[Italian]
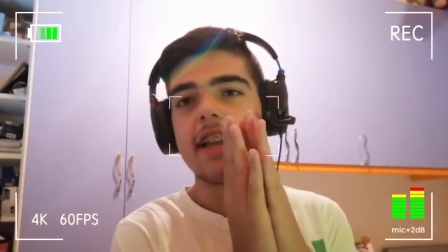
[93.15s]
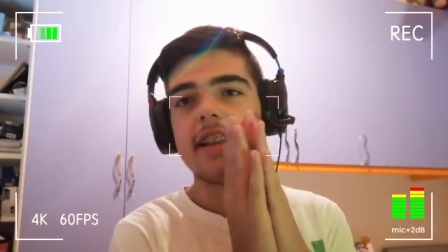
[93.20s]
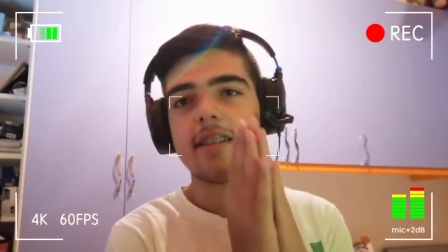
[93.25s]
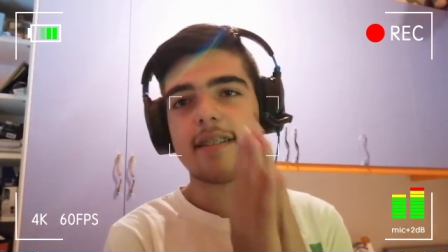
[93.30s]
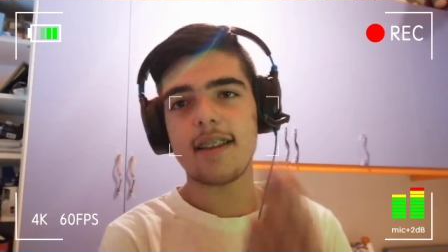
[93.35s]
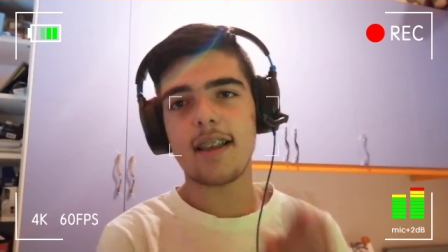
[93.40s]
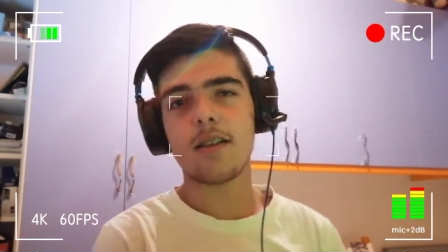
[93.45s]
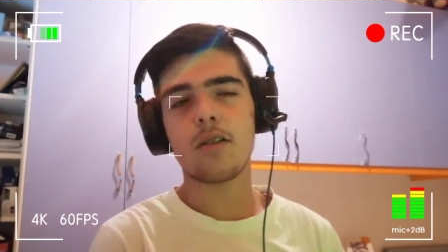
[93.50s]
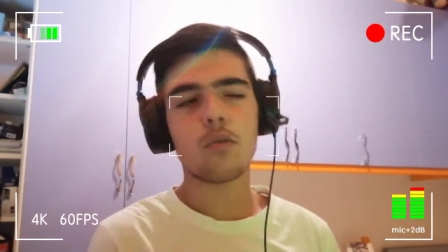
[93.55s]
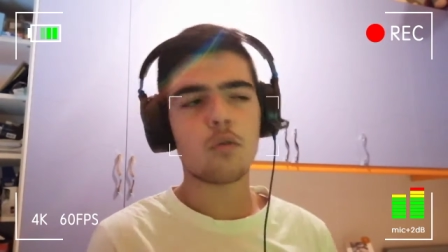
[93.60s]
il
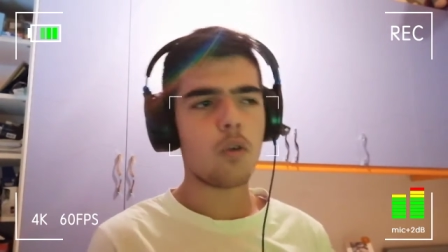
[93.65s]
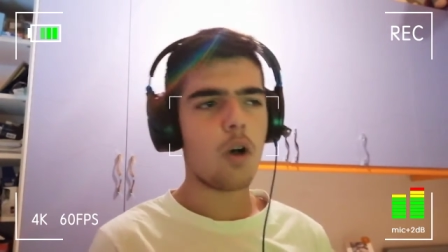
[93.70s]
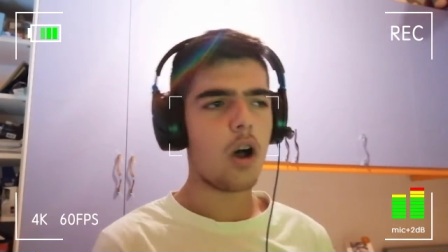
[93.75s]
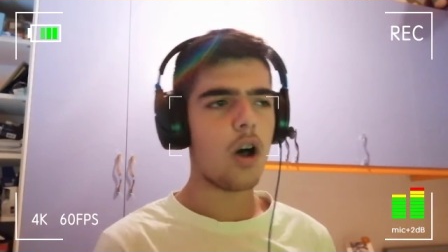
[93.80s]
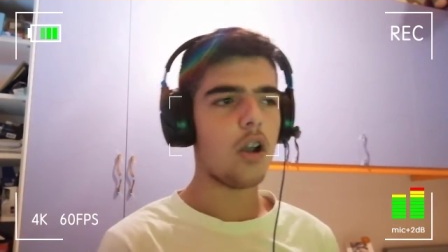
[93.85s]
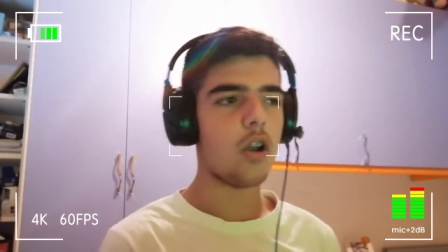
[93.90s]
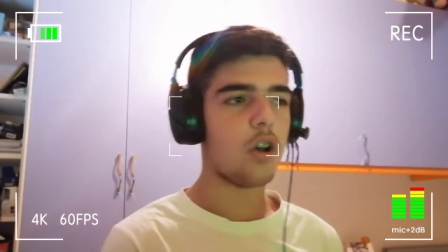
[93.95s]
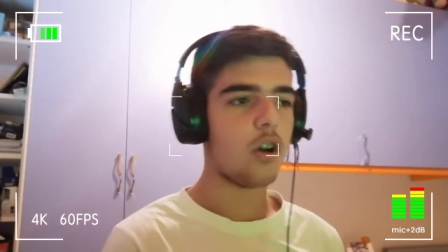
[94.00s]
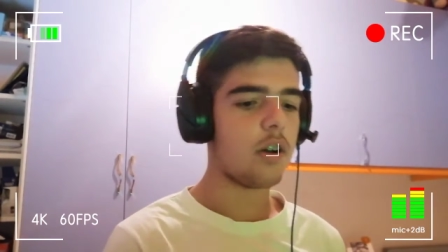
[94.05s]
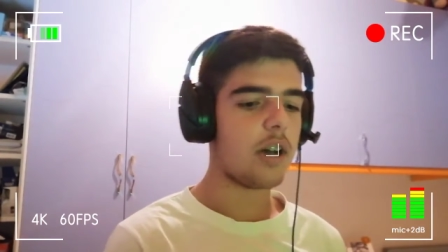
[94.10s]

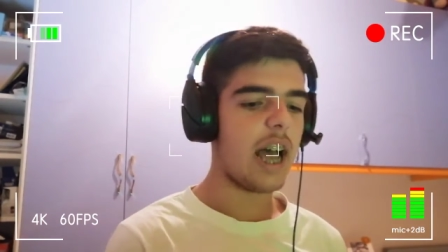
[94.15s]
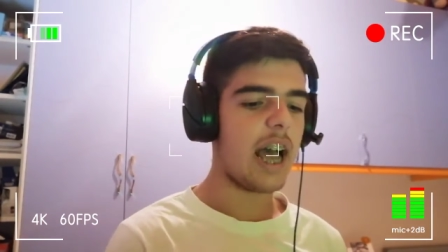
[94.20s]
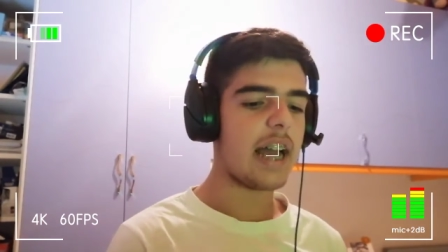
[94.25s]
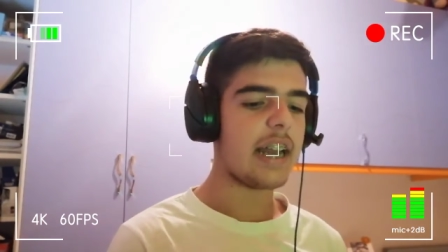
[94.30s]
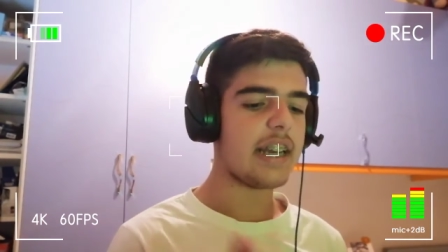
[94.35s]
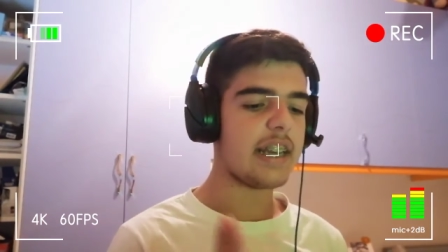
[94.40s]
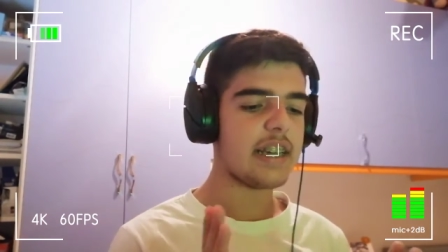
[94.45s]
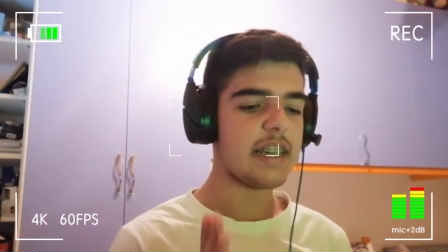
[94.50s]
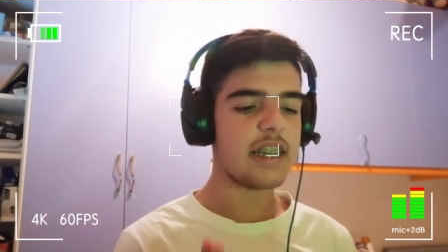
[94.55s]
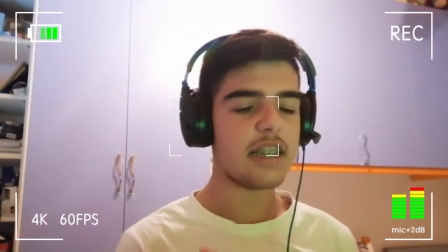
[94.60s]
Sassuolo
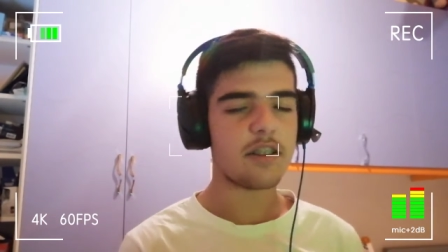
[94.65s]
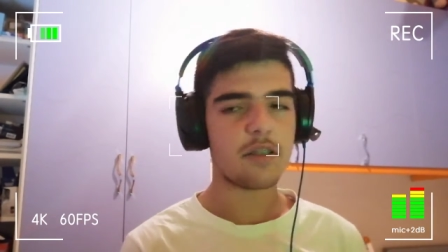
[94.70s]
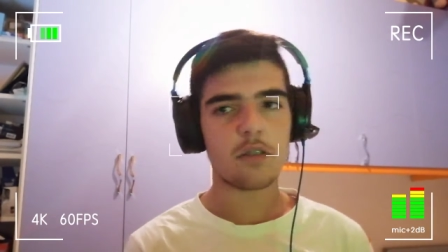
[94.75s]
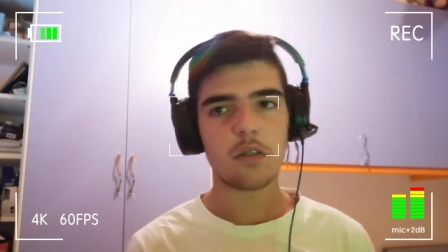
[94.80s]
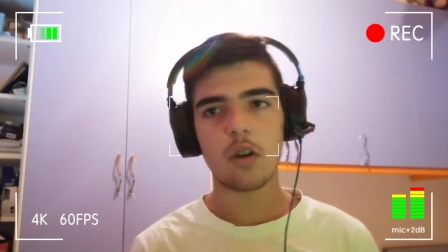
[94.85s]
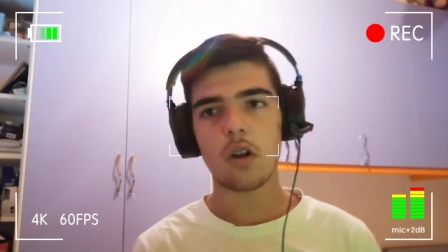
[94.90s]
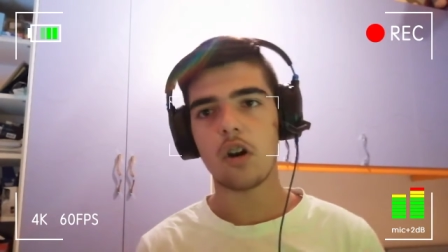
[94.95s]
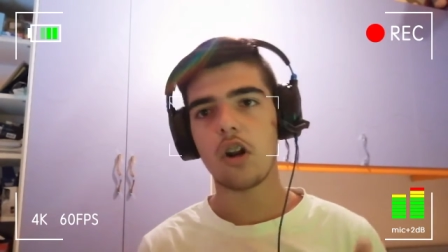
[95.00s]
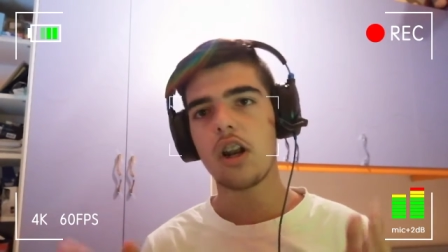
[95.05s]
all'inizio